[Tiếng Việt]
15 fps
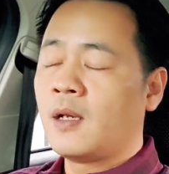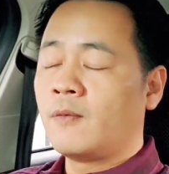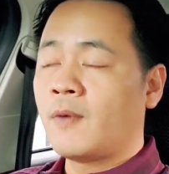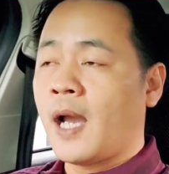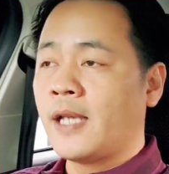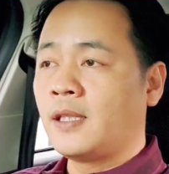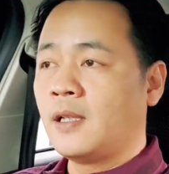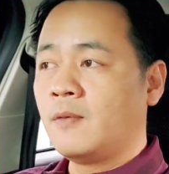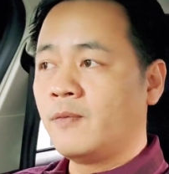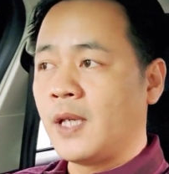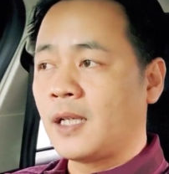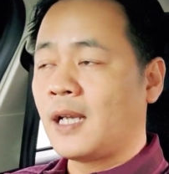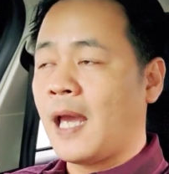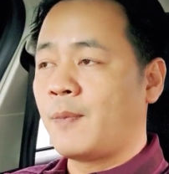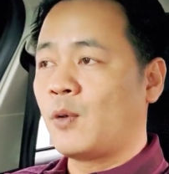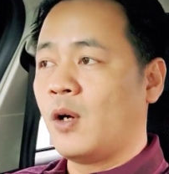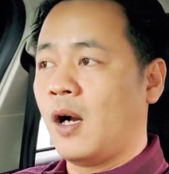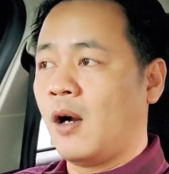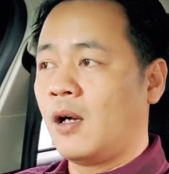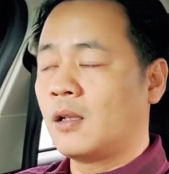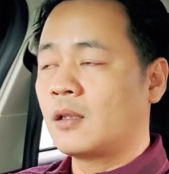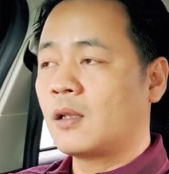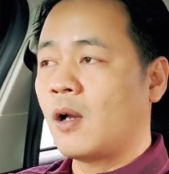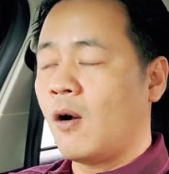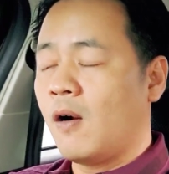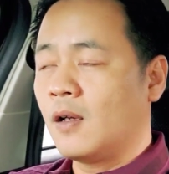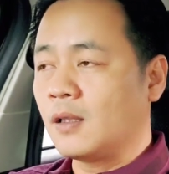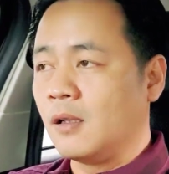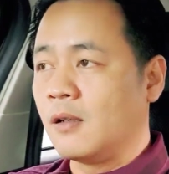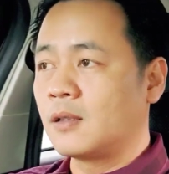Và những việc làm của họ
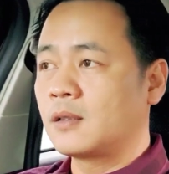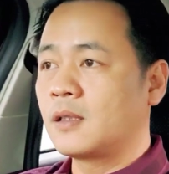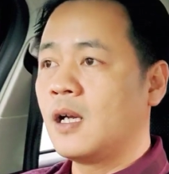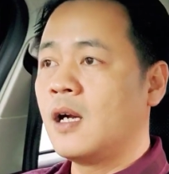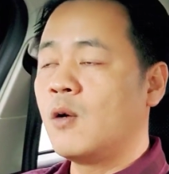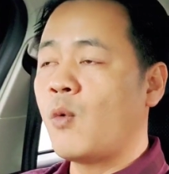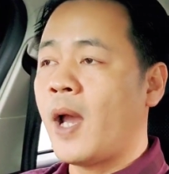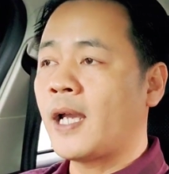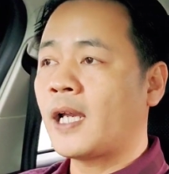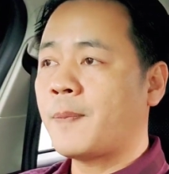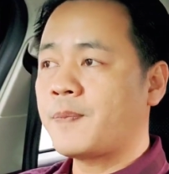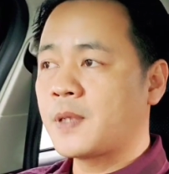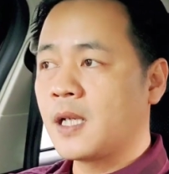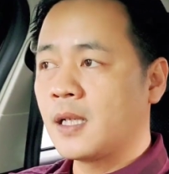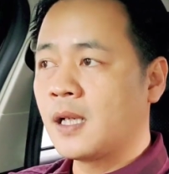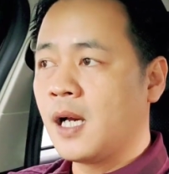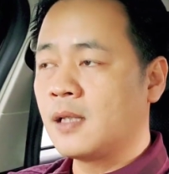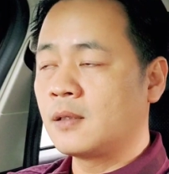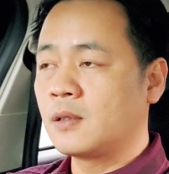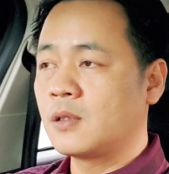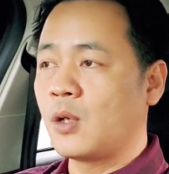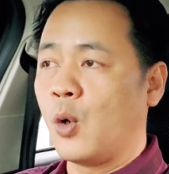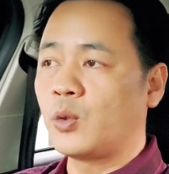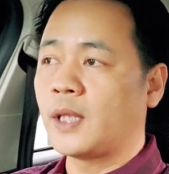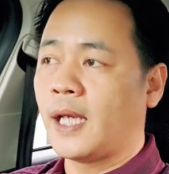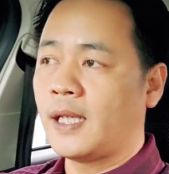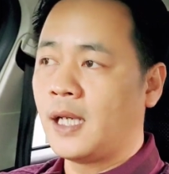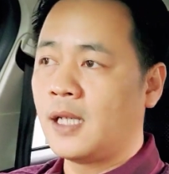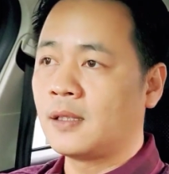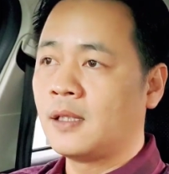có được cơ quan cấp trên hơn, cụ thể
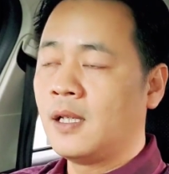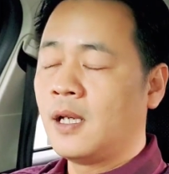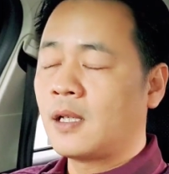hơn,